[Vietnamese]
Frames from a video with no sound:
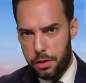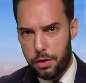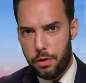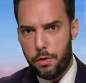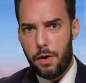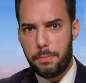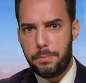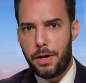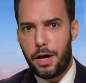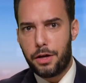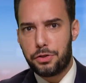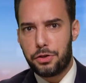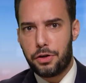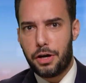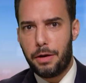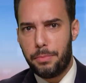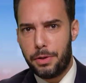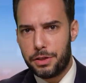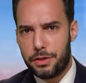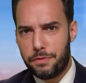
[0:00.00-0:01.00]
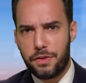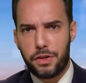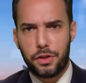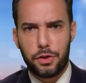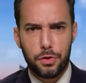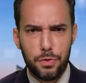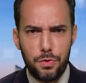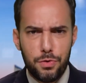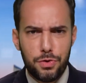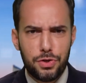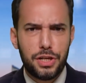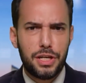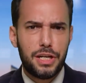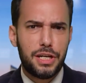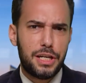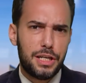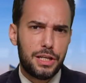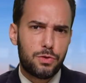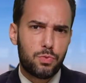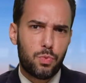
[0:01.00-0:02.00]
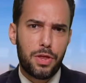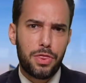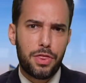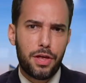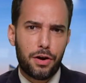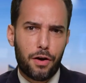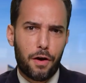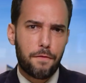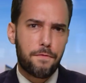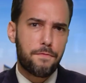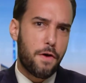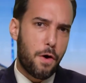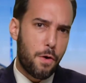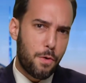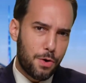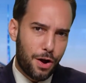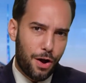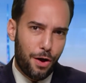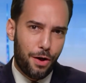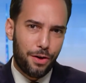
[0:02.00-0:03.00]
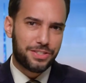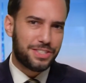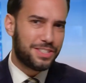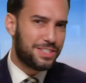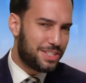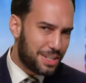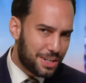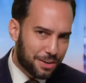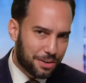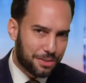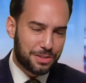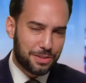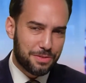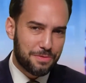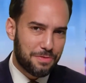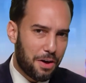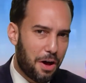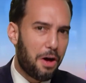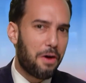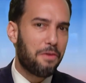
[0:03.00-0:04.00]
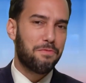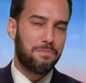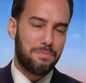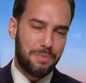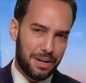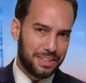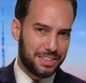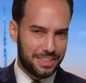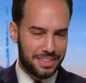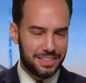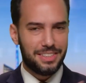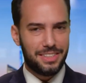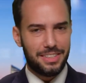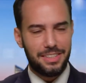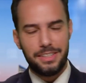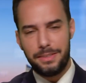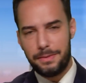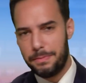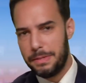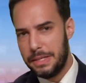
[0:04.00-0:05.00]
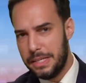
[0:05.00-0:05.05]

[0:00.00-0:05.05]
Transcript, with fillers: Mặc dù tôi không chắc cảm giác đó nhiều cỡ nào khi đã có cả điện thoại và bữa tối dính vào đầy nữa.